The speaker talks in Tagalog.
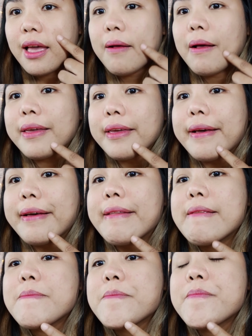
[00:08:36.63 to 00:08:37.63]
Ayan,
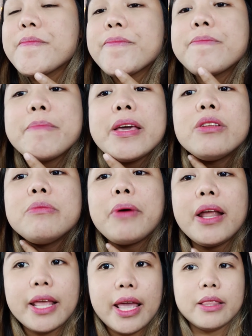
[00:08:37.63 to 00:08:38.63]
meron pa
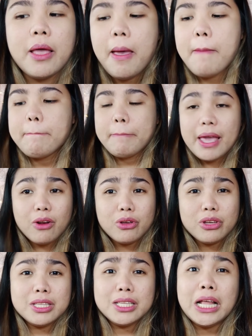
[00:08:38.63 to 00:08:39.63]
rin. Pero
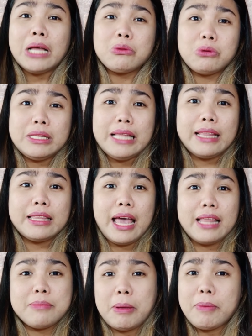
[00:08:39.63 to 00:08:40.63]
hindi na katulad dati at
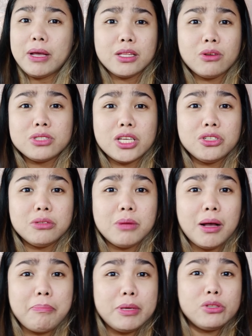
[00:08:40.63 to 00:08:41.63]
ipapakita ko sa inyo yung mga
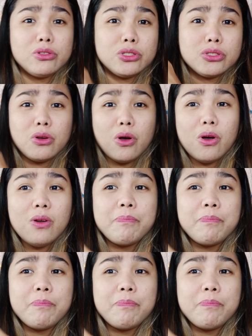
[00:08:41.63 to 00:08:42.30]
pictures ko.